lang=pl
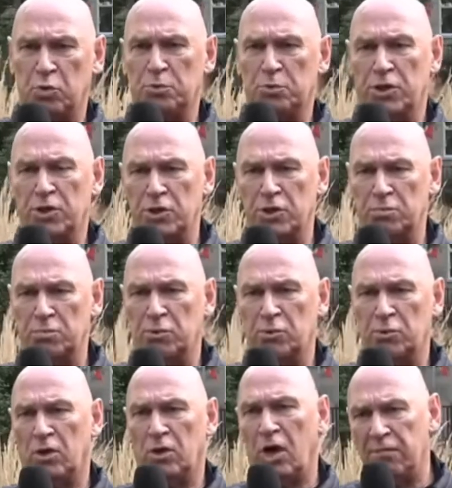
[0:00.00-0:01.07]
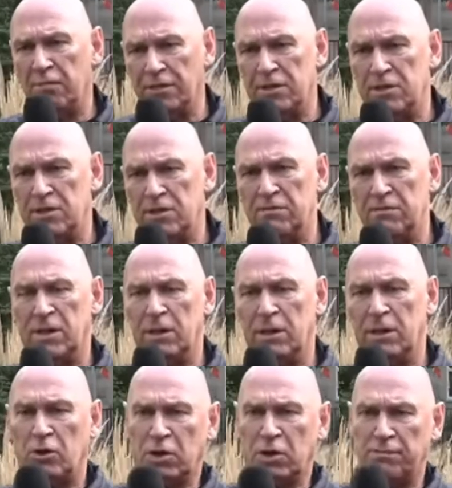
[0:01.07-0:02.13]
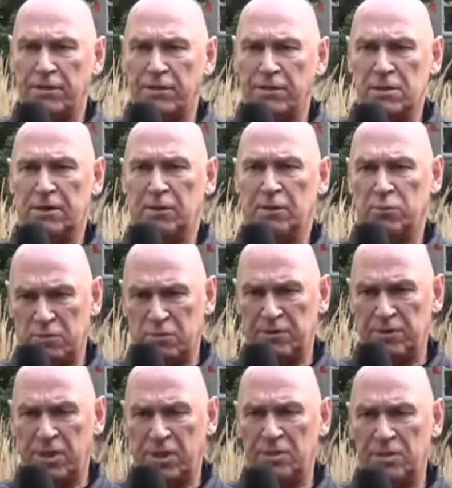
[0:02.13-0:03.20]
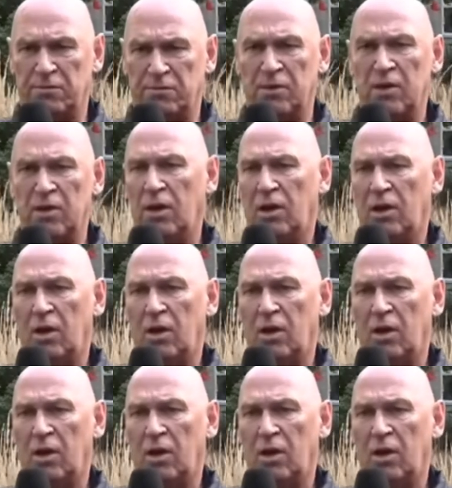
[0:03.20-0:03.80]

tu przeszliśmy, tu ofensywa, tam kontrofensywa, tu zwycięstwo.